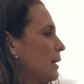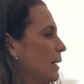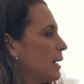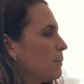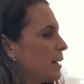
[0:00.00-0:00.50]

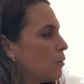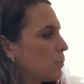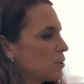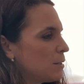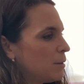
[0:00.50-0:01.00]
Y en la medida de lo
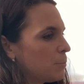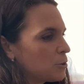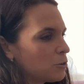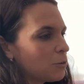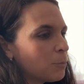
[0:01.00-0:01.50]
posible,
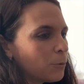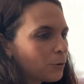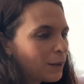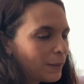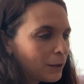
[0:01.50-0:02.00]
pues yo un
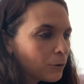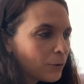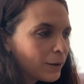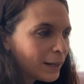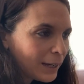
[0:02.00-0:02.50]
poco la
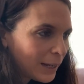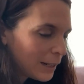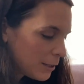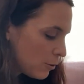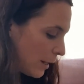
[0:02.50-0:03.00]
dejo elegir
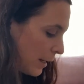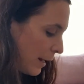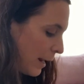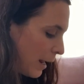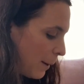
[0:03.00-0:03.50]
qué es lo que
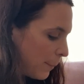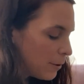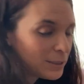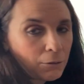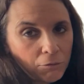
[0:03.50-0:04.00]
quiere,
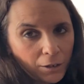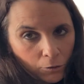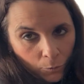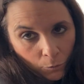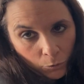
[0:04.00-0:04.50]
pero hasta un
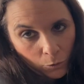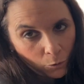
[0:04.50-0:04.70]
cierto punto.